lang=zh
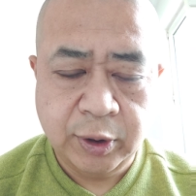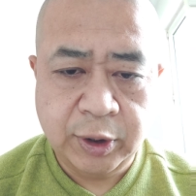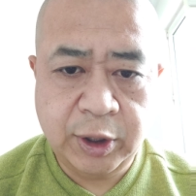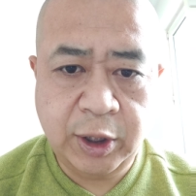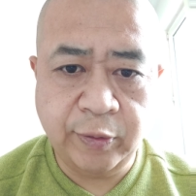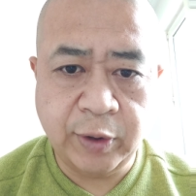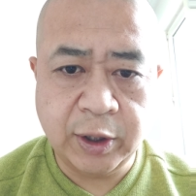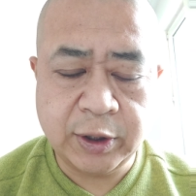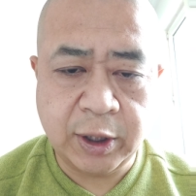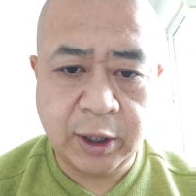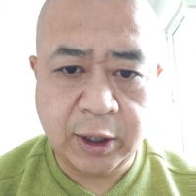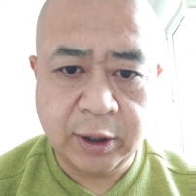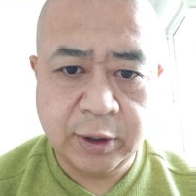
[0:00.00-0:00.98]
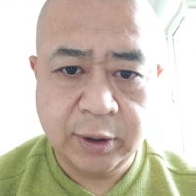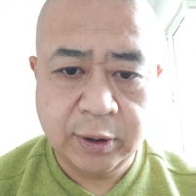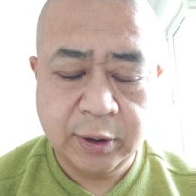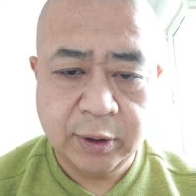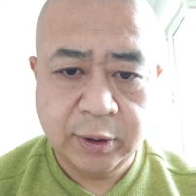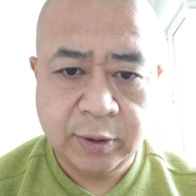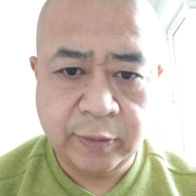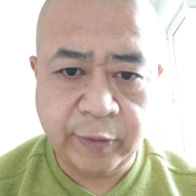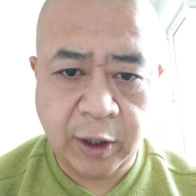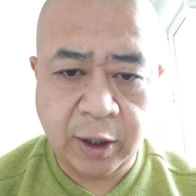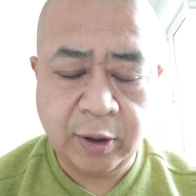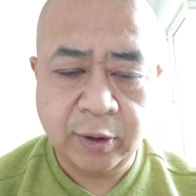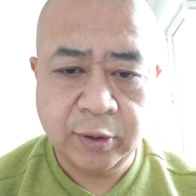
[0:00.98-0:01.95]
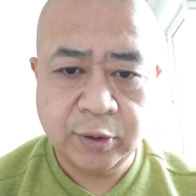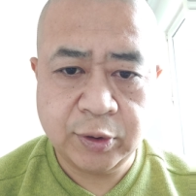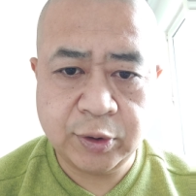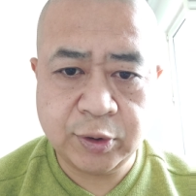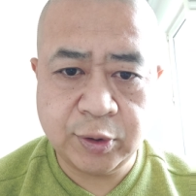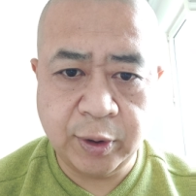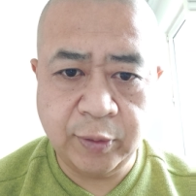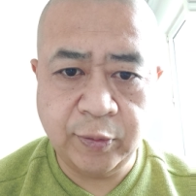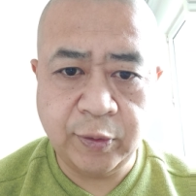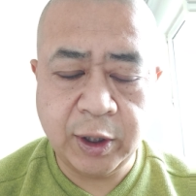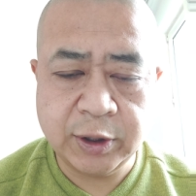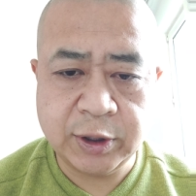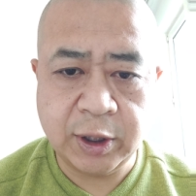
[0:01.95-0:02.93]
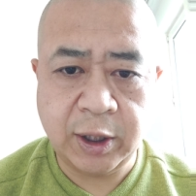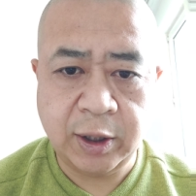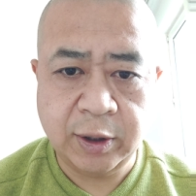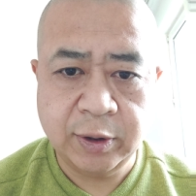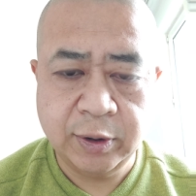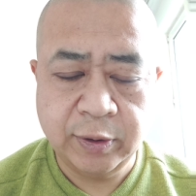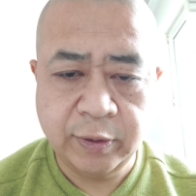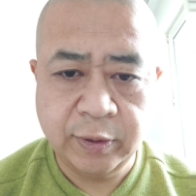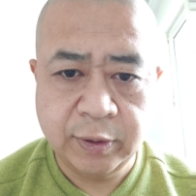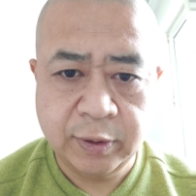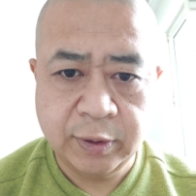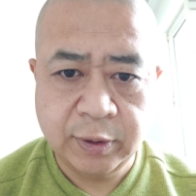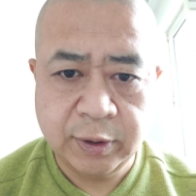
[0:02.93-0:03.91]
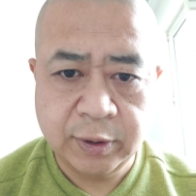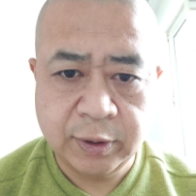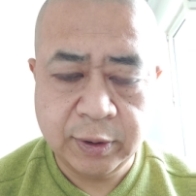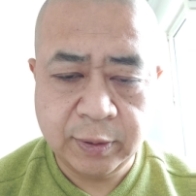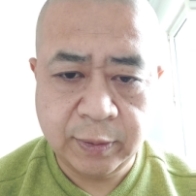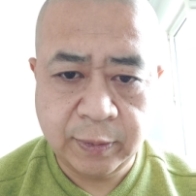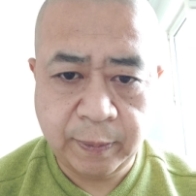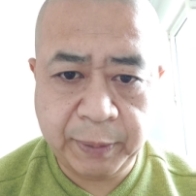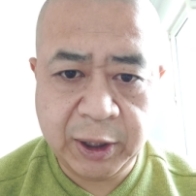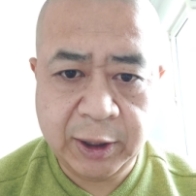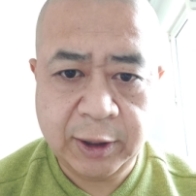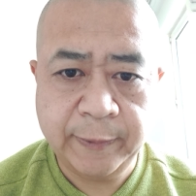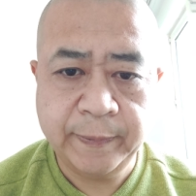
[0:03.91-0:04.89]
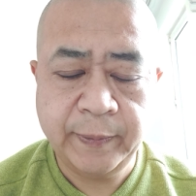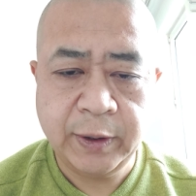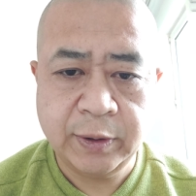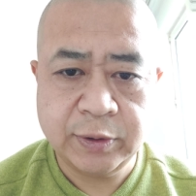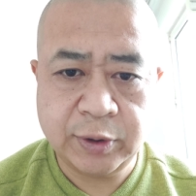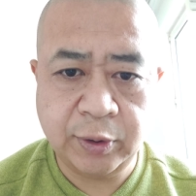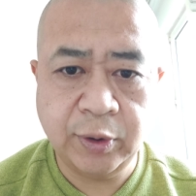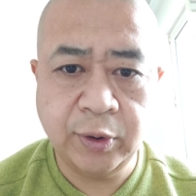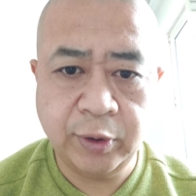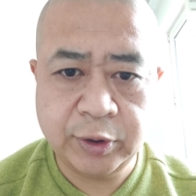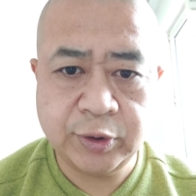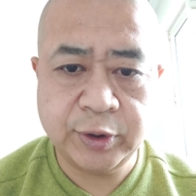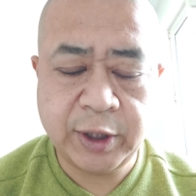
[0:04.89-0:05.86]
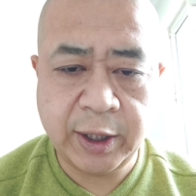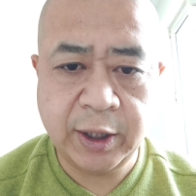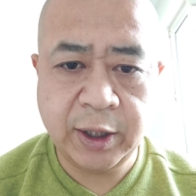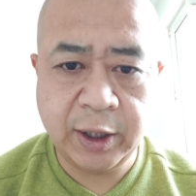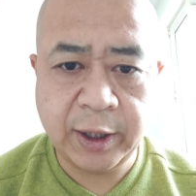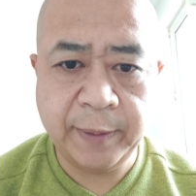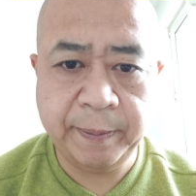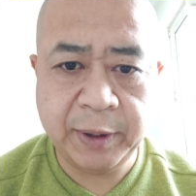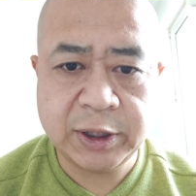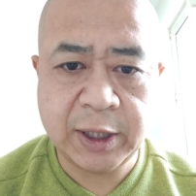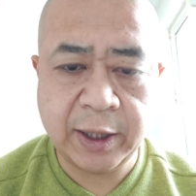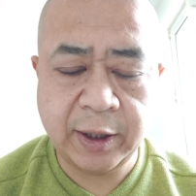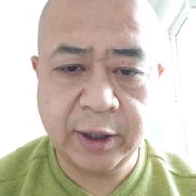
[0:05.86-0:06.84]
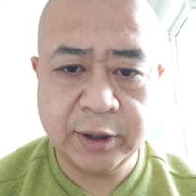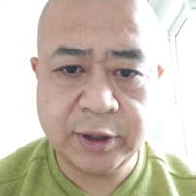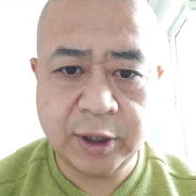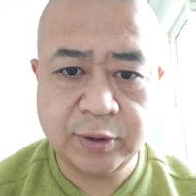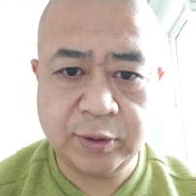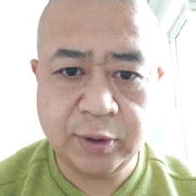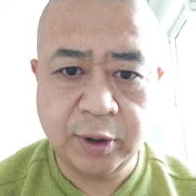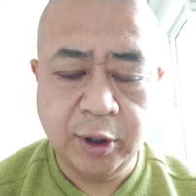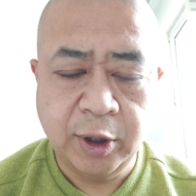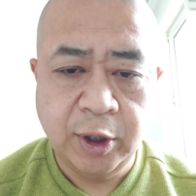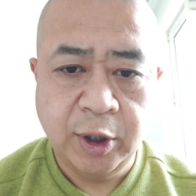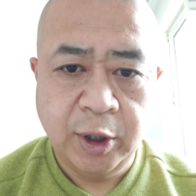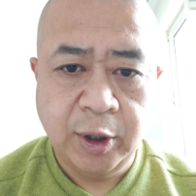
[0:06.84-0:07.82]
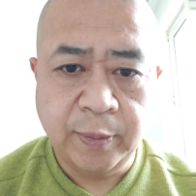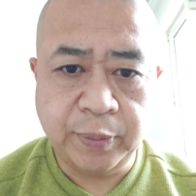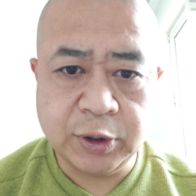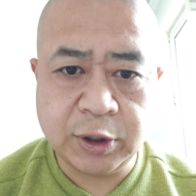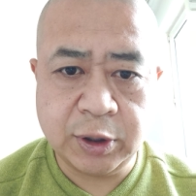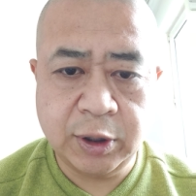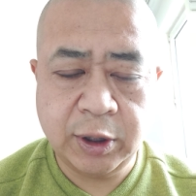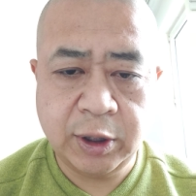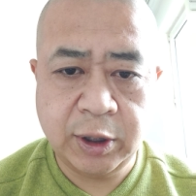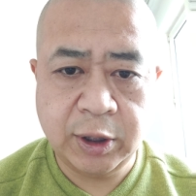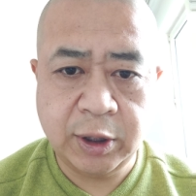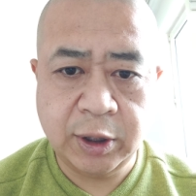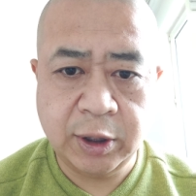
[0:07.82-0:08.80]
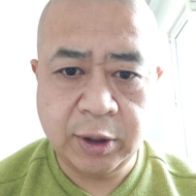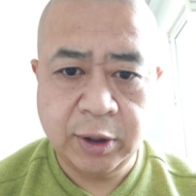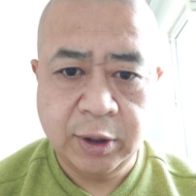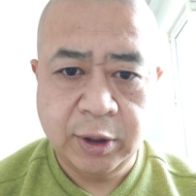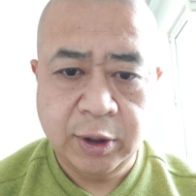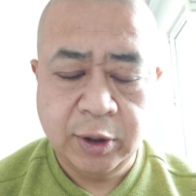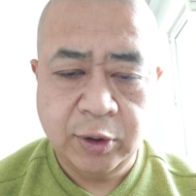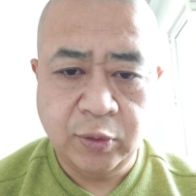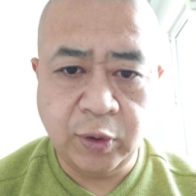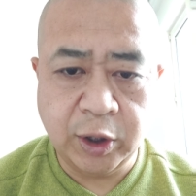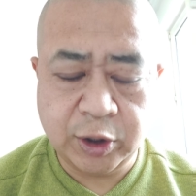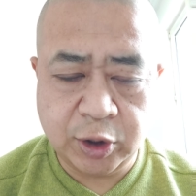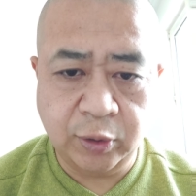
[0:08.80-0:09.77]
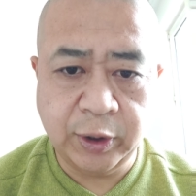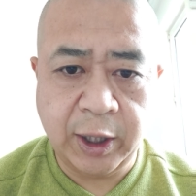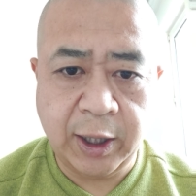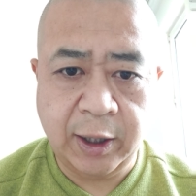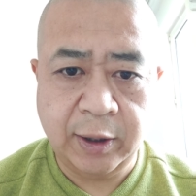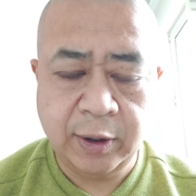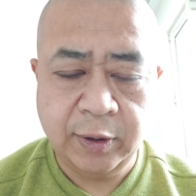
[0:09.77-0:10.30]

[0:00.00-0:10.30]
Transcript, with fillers: 逆我者亡，顺我者悲，最后会出现一个很悲惨的一个结局。不是我咒他，